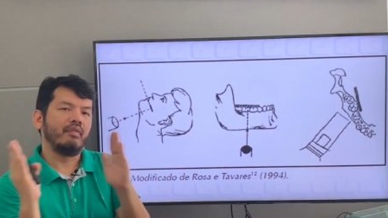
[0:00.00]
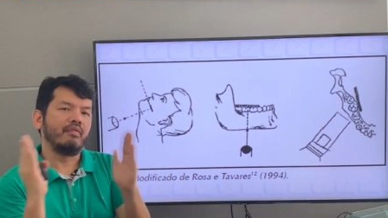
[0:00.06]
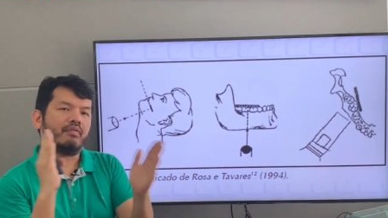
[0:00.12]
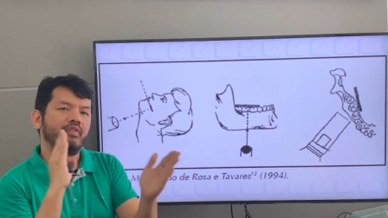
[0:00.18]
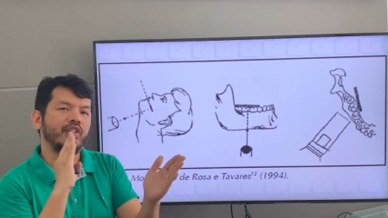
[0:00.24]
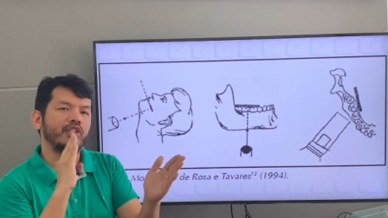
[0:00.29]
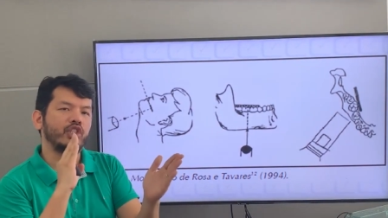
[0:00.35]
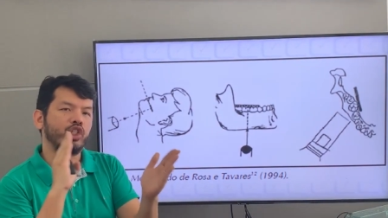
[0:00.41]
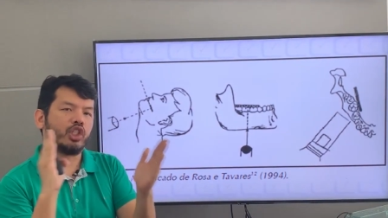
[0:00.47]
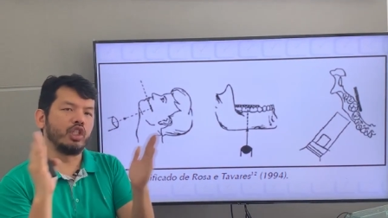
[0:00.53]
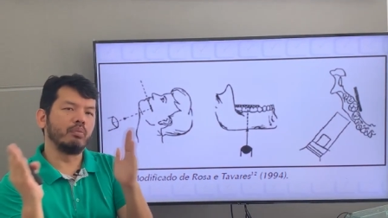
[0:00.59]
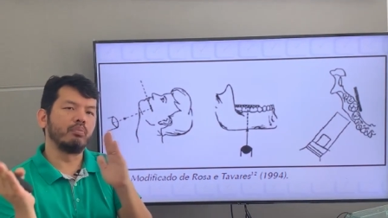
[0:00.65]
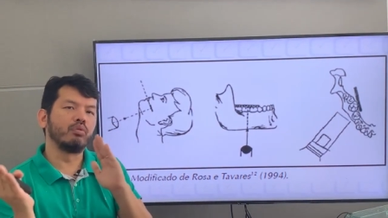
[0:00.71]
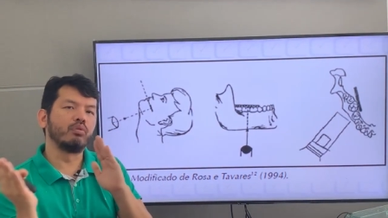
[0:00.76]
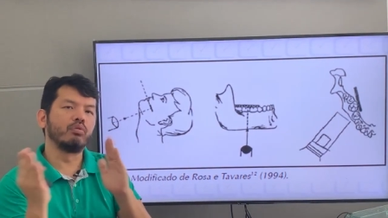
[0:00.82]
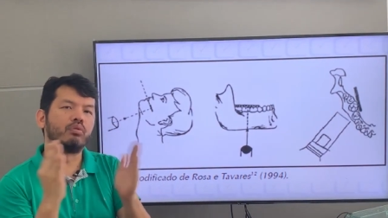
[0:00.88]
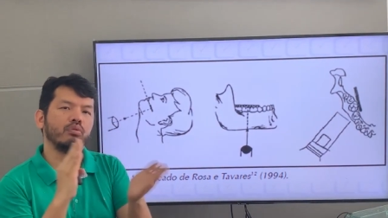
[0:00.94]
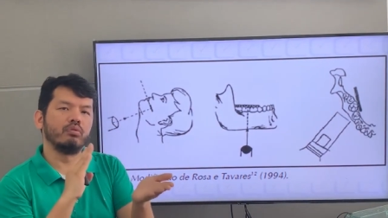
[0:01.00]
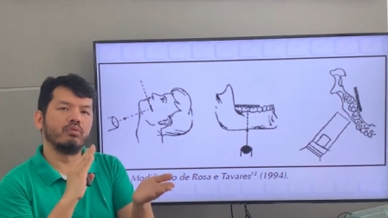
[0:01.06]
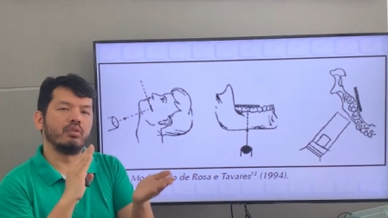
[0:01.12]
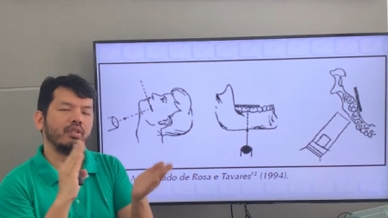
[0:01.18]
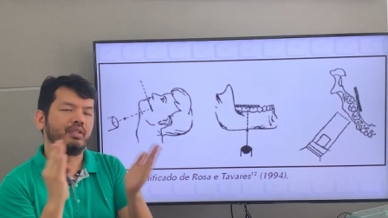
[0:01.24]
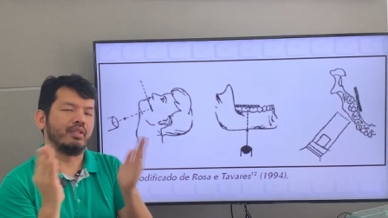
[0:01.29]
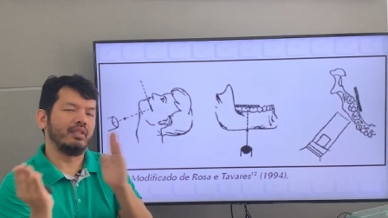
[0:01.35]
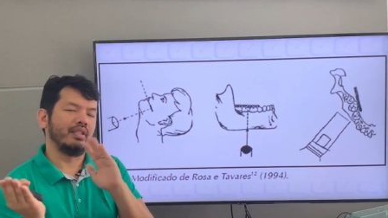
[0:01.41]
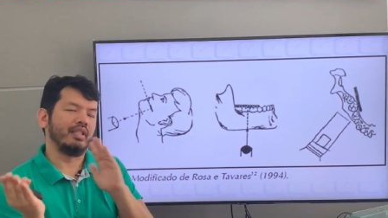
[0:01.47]
vestíbulo
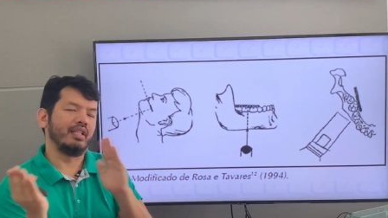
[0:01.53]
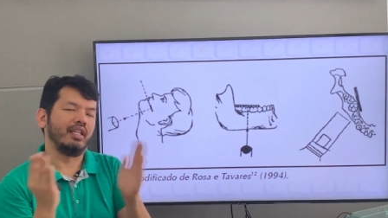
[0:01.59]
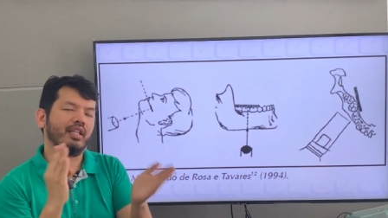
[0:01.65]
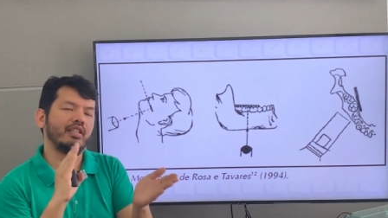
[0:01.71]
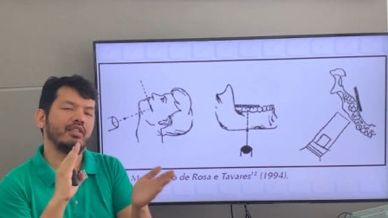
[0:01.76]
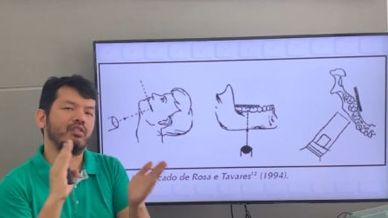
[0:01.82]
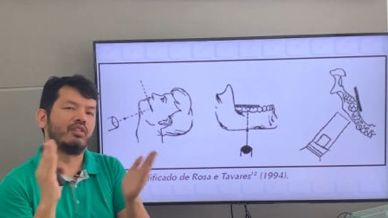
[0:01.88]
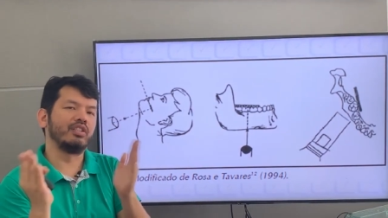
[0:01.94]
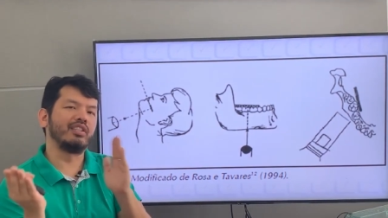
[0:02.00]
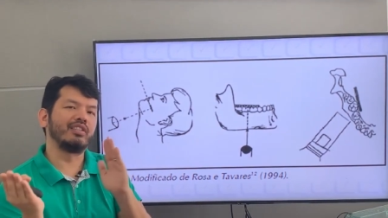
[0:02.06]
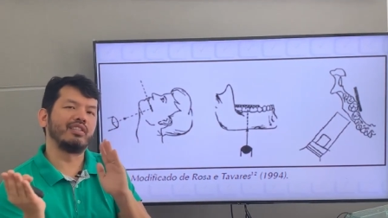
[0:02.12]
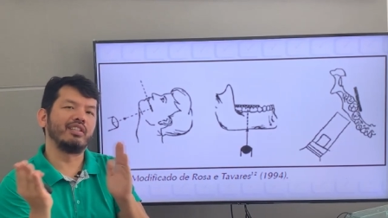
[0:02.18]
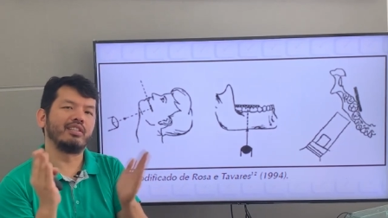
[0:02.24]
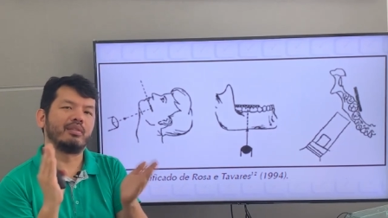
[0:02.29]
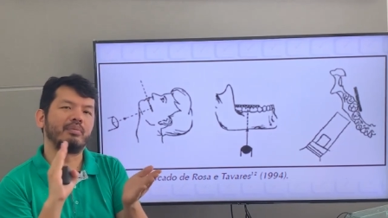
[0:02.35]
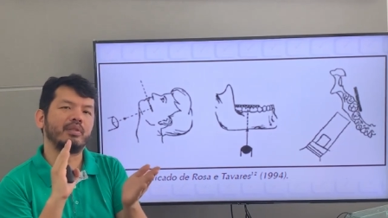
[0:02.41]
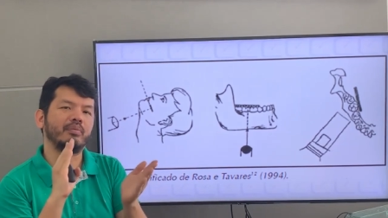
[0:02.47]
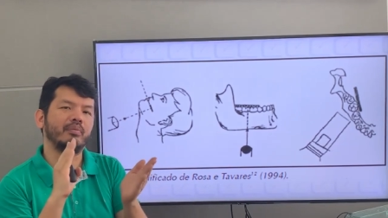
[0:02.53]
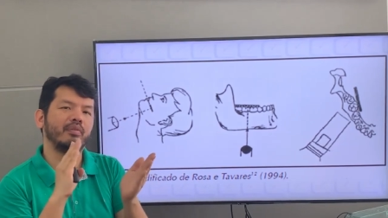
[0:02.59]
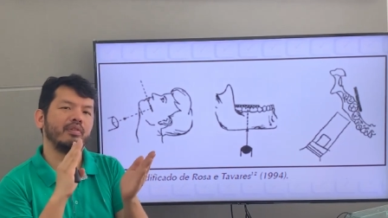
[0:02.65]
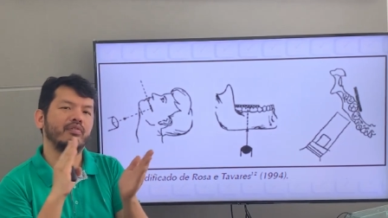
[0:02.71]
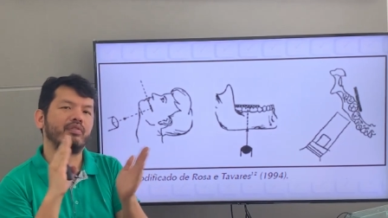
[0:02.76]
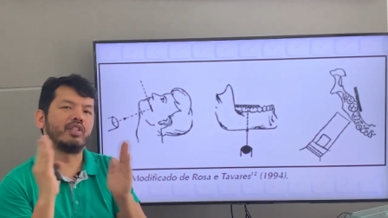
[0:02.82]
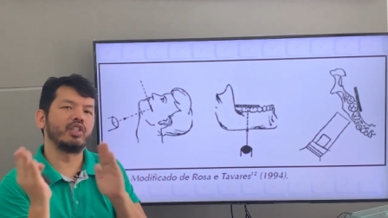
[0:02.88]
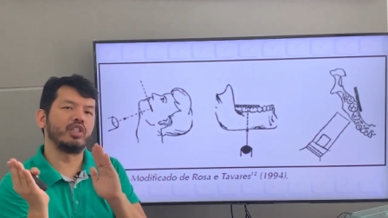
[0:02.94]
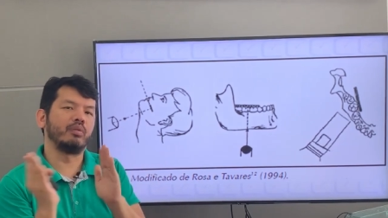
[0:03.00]
em relação à distância, principalmente
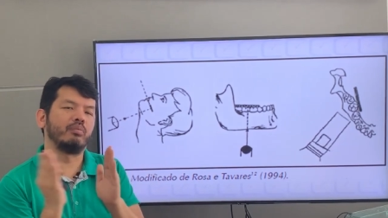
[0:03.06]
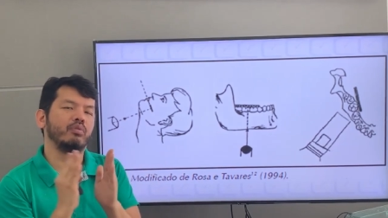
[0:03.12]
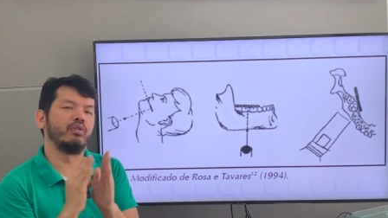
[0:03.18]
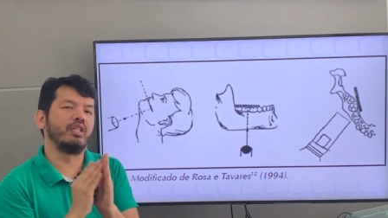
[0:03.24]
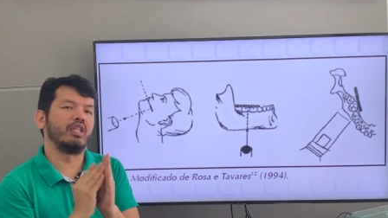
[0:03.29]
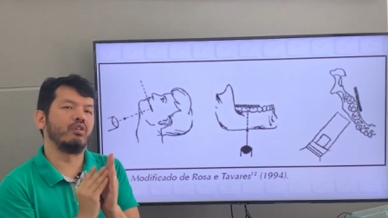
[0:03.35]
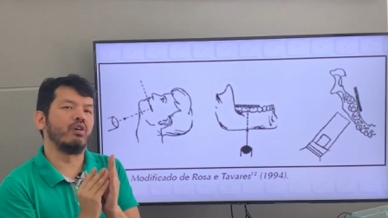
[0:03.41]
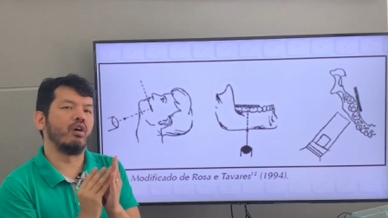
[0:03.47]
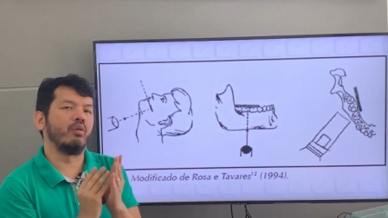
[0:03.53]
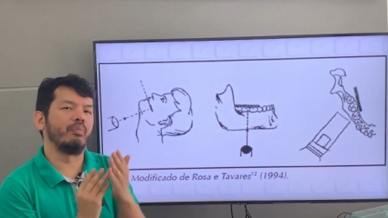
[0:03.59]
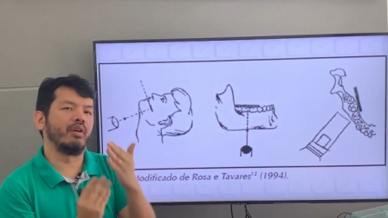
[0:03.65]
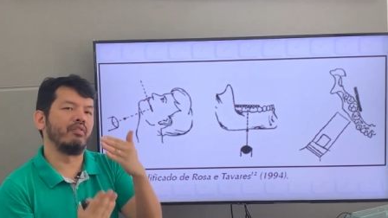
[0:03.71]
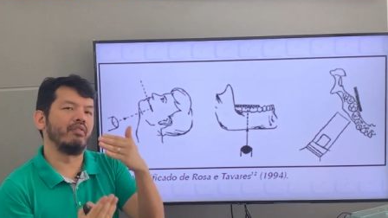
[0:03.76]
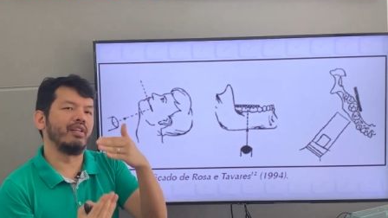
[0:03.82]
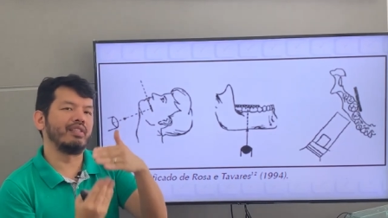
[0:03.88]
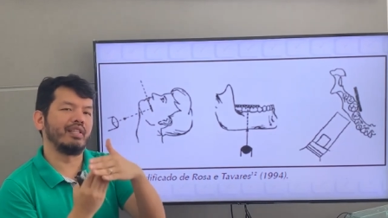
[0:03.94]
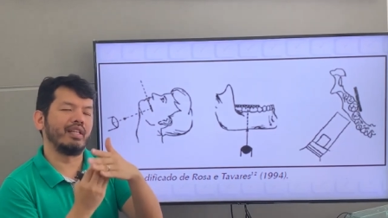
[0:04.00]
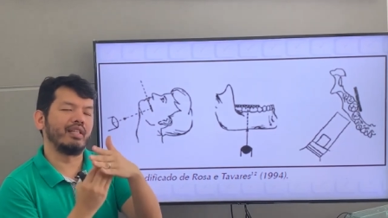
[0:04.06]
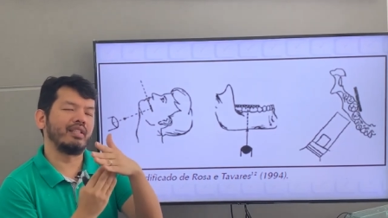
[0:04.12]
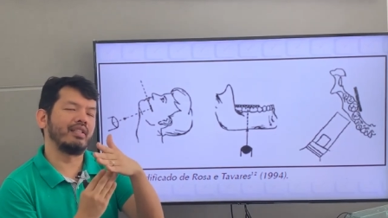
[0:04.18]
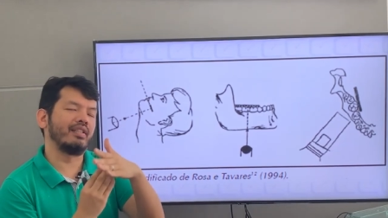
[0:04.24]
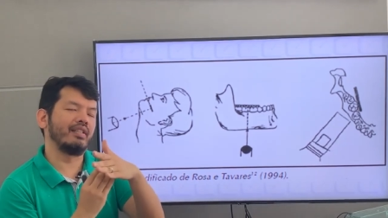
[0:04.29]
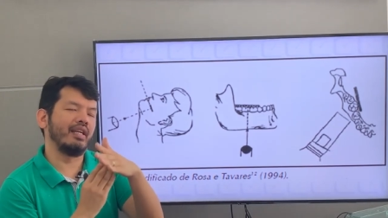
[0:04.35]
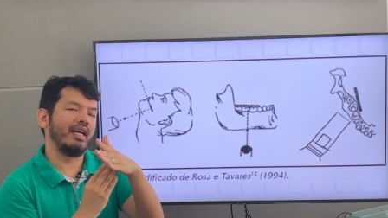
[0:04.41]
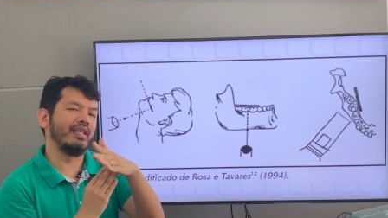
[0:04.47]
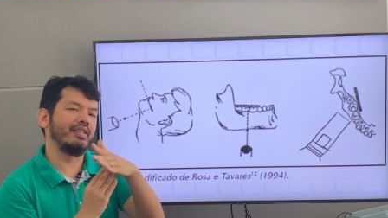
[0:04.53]
vestíbulo lingual, para ver essa,
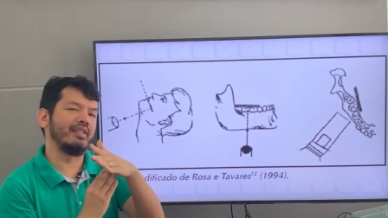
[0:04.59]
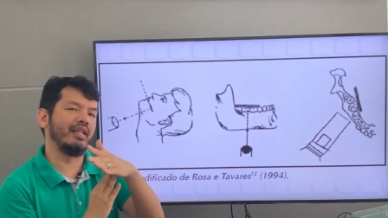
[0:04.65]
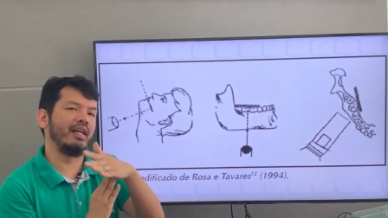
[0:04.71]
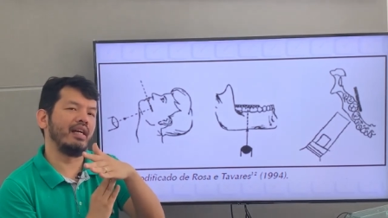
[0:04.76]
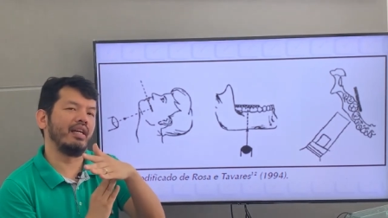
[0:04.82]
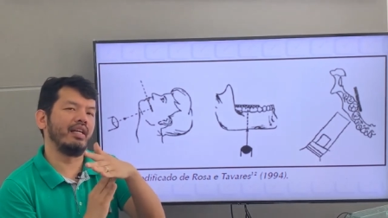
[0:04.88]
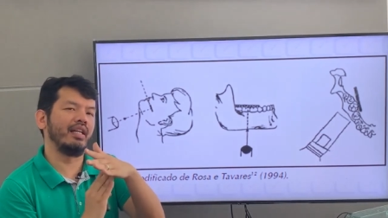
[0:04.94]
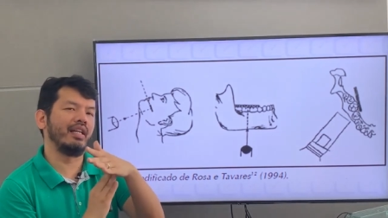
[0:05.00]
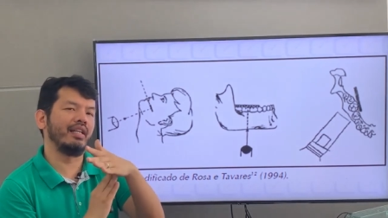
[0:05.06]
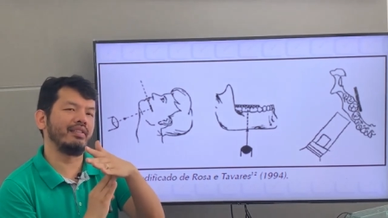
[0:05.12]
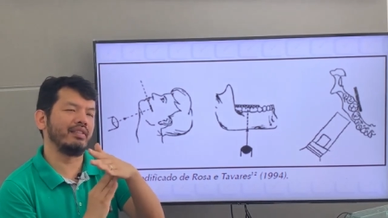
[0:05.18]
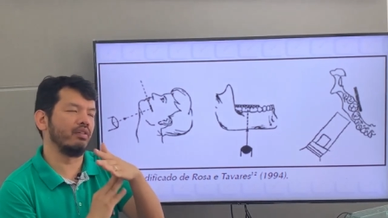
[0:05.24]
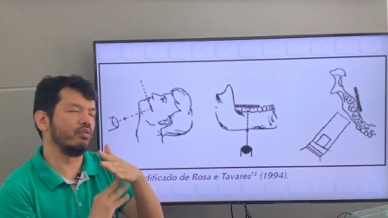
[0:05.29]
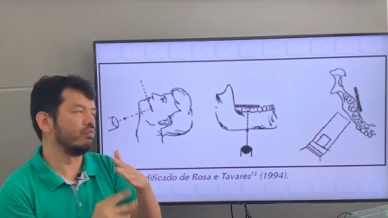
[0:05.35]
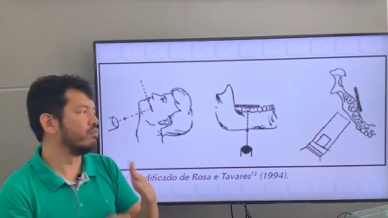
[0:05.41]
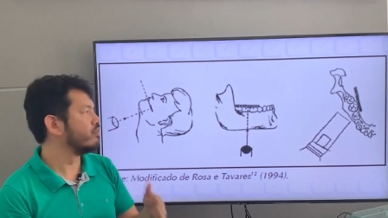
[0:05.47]
essa relação.